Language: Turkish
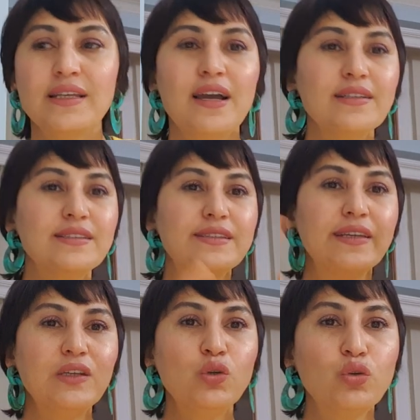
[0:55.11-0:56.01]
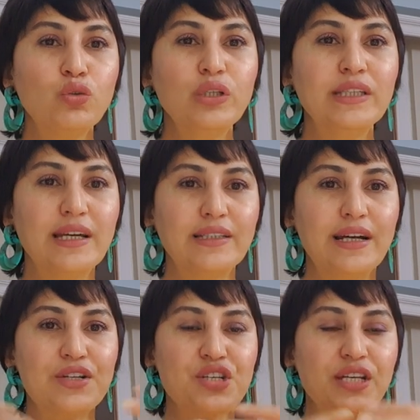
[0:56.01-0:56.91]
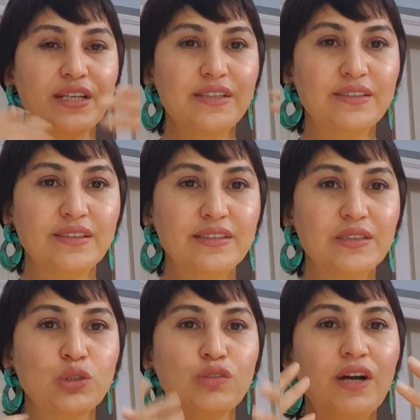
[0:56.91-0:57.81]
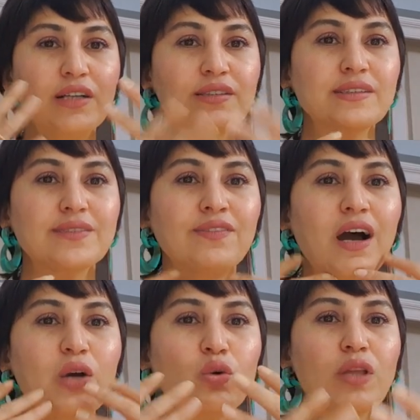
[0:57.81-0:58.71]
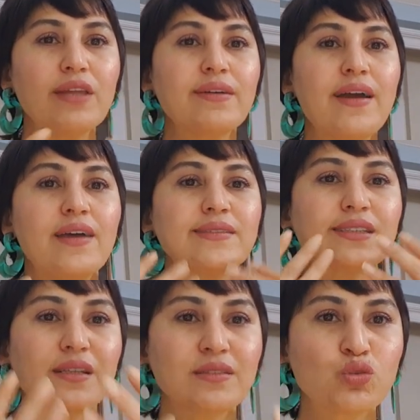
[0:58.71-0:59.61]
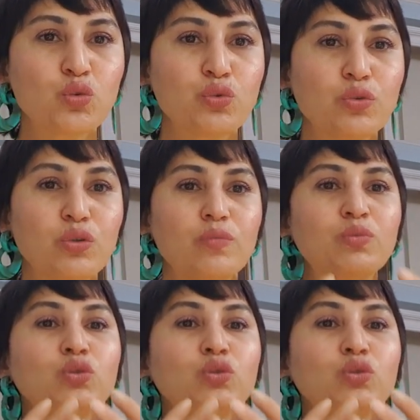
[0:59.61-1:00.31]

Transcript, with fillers: yani senin kötü giden her şey geride kalıyor artık var olan hayat sana sunuluyor.